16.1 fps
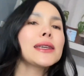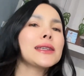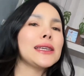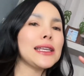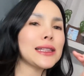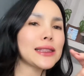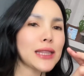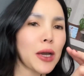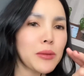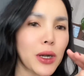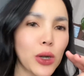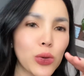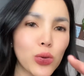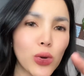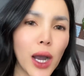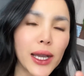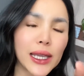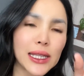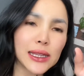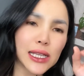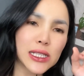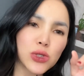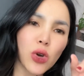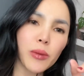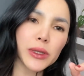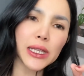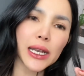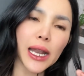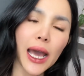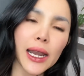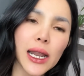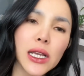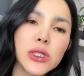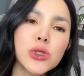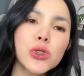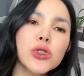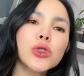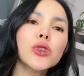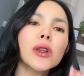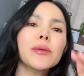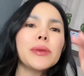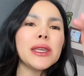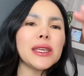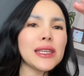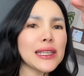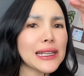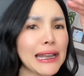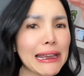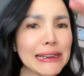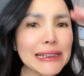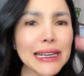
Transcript: kita berdua, kita suami dan anak justru lebih naik